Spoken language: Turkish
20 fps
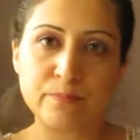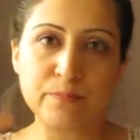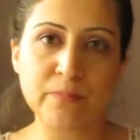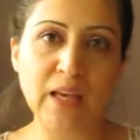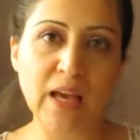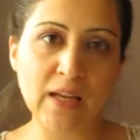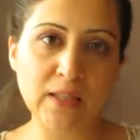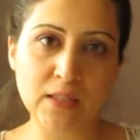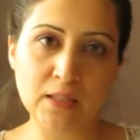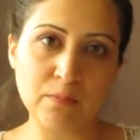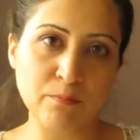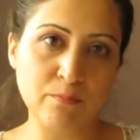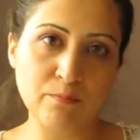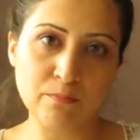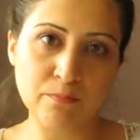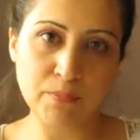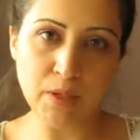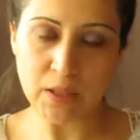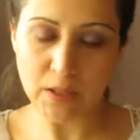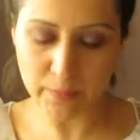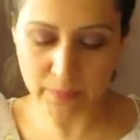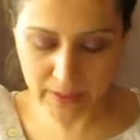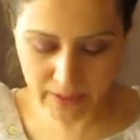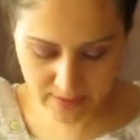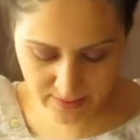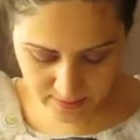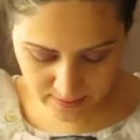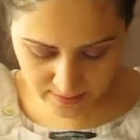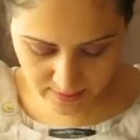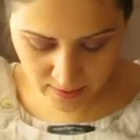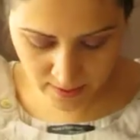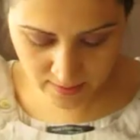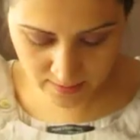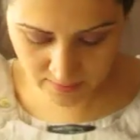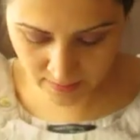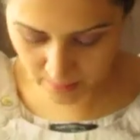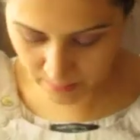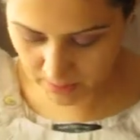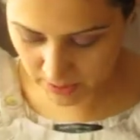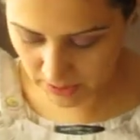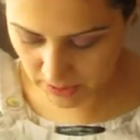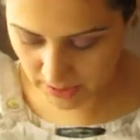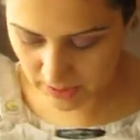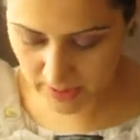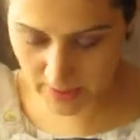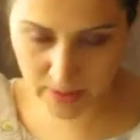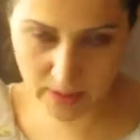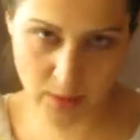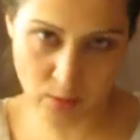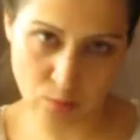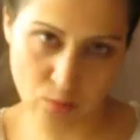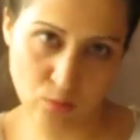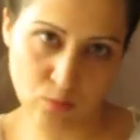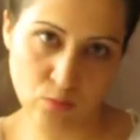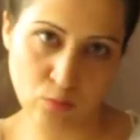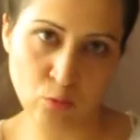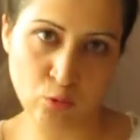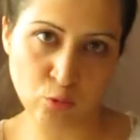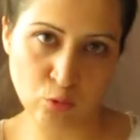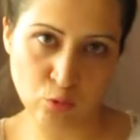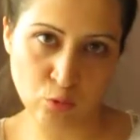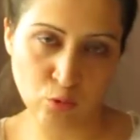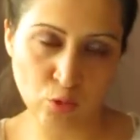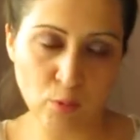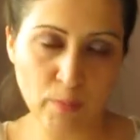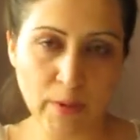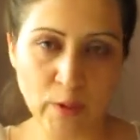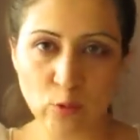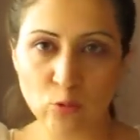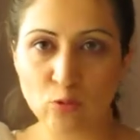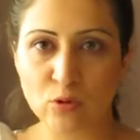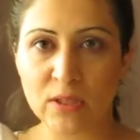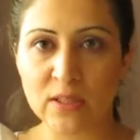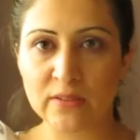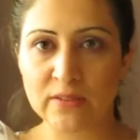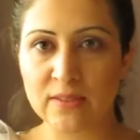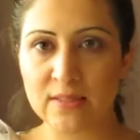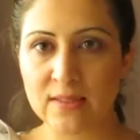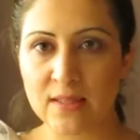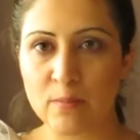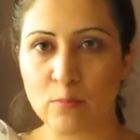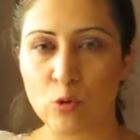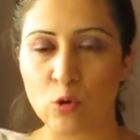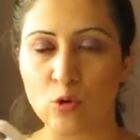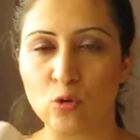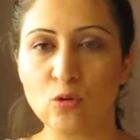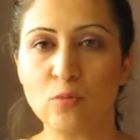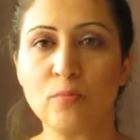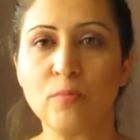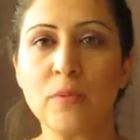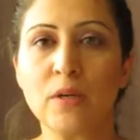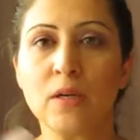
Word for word: yani bana biraz dar tabii ki. Yani oturuyor. Ben oturan istemiyorum.